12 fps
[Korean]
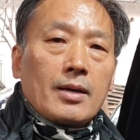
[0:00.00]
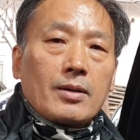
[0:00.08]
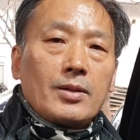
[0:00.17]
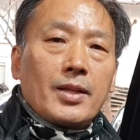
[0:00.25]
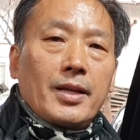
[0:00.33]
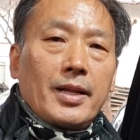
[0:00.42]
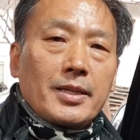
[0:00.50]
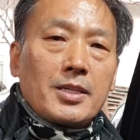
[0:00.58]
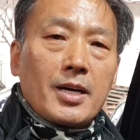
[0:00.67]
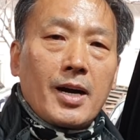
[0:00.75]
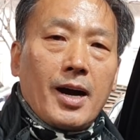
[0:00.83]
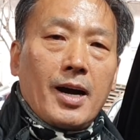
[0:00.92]
근데 내
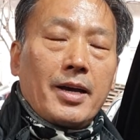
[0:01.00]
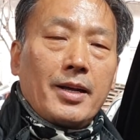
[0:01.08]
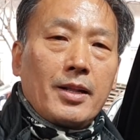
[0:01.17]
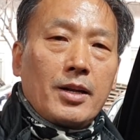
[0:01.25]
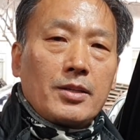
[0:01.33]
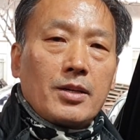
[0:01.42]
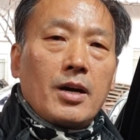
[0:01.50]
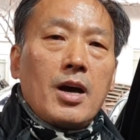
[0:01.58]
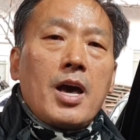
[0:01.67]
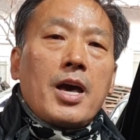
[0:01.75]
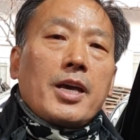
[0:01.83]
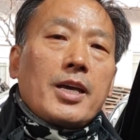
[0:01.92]
차가 예를 들어서
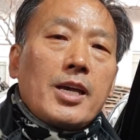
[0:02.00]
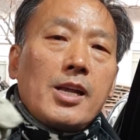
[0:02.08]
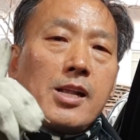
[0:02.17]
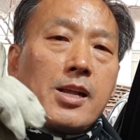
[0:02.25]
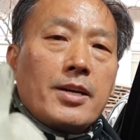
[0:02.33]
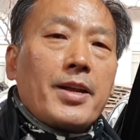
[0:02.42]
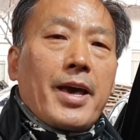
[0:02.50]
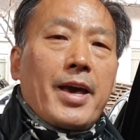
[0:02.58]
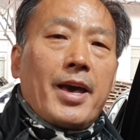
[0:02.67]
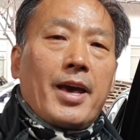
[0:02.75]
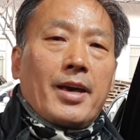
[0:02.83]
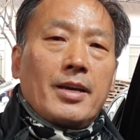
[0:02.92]

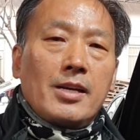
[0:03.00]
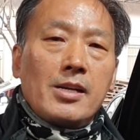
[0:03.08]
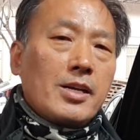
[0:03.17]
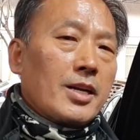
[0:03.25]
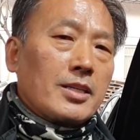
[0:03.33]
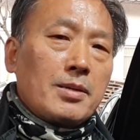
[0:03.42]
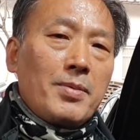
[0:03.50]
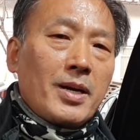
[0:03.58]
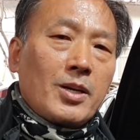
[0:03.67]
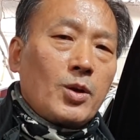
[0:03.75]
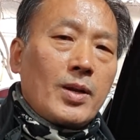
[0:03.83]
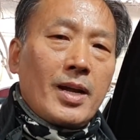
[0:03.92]
1년에 1년에 10만
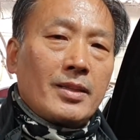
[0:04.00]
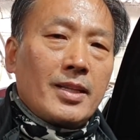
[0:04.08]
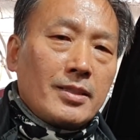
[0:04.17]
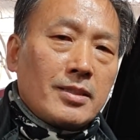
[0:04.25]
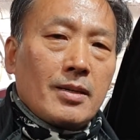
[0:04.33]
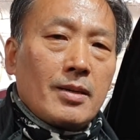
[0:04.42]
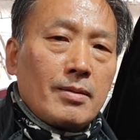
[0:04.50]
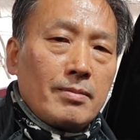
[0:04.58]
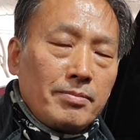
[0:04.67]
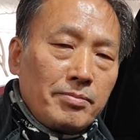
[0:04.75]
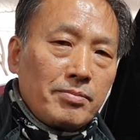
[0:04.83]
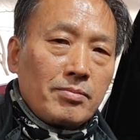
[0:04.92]
킬로 나는 있어
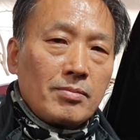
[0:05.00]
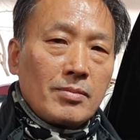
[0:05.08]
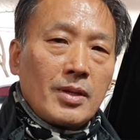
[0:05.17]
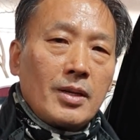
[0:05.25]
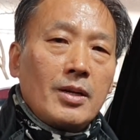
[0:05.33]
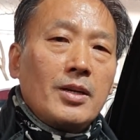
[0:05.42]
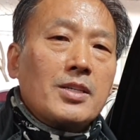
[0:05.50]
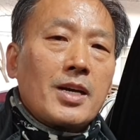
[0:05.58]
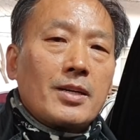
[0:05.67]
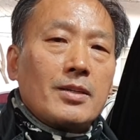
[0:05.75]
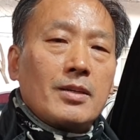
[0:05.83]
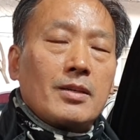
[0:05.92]
이런
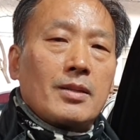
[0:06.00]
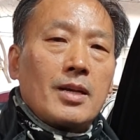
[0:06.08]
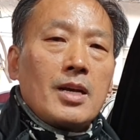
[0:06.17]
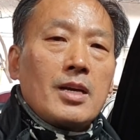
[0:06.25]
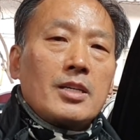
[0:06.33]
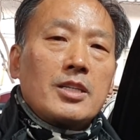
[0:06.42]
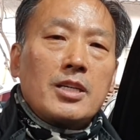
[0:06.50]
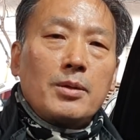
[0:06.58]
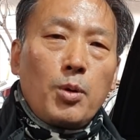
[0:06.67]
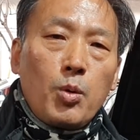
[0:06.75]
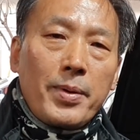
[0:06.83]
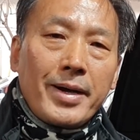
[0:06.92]
차는
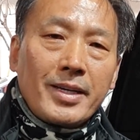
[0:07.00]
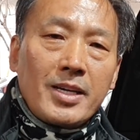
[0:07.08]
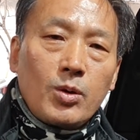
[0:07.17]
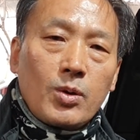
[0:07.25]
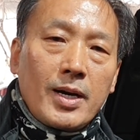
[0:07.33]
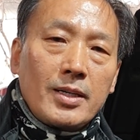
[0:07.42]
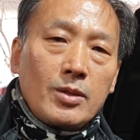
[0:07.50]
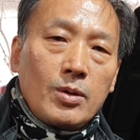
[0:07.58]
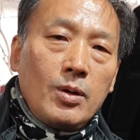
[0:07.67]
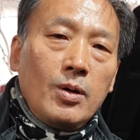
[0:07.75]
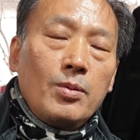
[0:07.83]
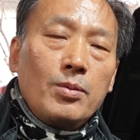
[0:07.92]
15만
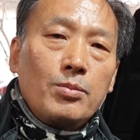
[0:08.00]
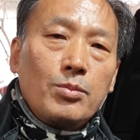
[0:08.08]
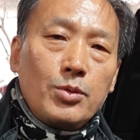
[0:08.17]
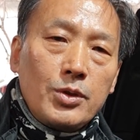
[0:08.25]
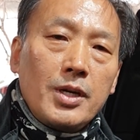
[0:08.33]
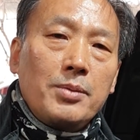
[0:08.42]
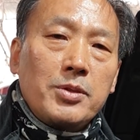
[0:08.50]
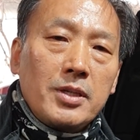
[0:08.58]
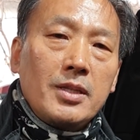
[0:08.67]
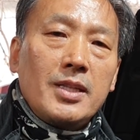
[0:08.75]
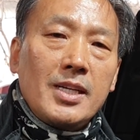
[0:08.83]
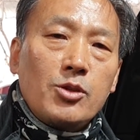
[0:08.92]
킬로까지도 무리
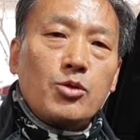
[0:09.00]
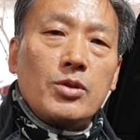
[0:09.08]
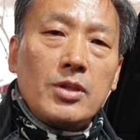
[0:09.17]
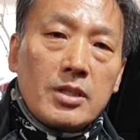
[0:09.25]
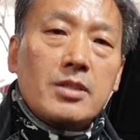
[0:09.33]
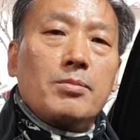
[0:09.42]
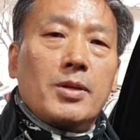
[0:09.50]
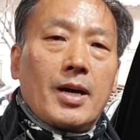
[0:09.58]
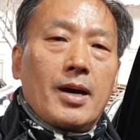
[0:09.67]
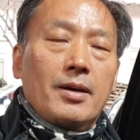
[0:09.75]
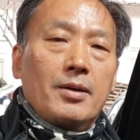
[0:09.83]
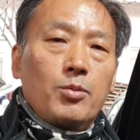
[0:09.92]
없이 뛸 수
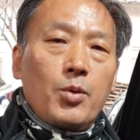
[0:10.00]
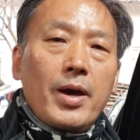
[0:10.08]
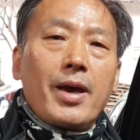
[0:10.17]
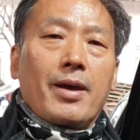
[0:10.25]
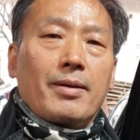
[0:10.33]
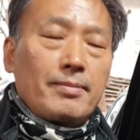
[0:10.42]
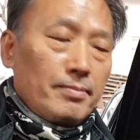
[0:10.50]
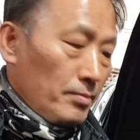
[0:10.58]
있습니다. 왜?